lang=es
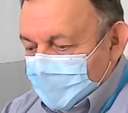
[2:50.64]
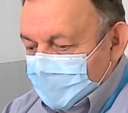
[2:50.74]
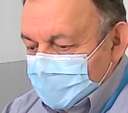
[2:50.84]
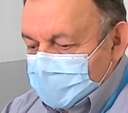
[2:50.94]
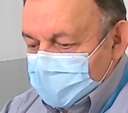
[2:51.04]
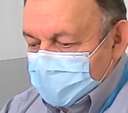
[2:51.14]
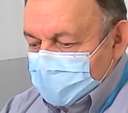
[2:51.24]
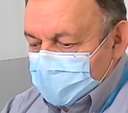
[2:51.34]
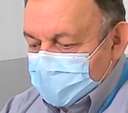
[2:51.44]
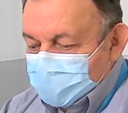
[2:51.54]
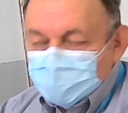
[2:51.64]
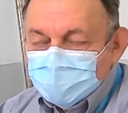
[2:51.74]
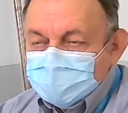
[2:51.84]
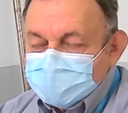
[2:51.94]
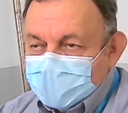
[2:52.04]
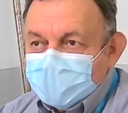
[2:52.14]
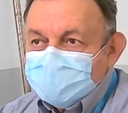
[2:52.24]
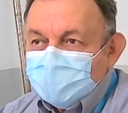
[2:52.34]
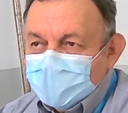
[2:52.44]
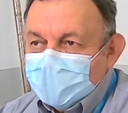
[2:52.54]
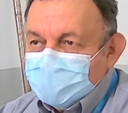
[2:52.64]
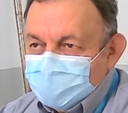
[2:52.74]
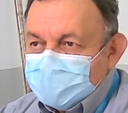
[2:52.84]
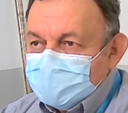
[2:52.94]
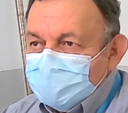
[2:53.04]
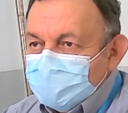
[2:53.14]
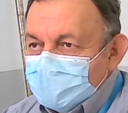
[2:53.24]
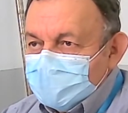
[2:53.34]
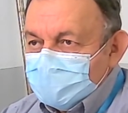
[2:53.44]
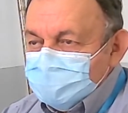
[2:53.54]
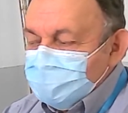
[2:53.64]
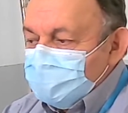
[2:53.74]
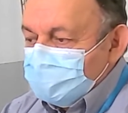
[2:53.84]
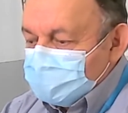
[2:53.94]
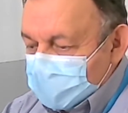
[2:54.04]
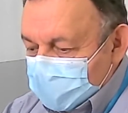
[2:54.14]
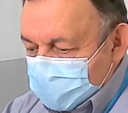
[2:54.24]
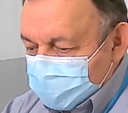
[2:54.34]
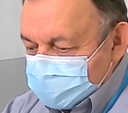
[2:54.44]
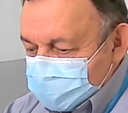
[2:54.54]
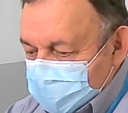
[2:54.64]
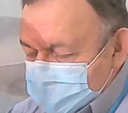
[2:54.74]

de, alumnos a cada escuela, dependiendo de los grupos y la capacidad que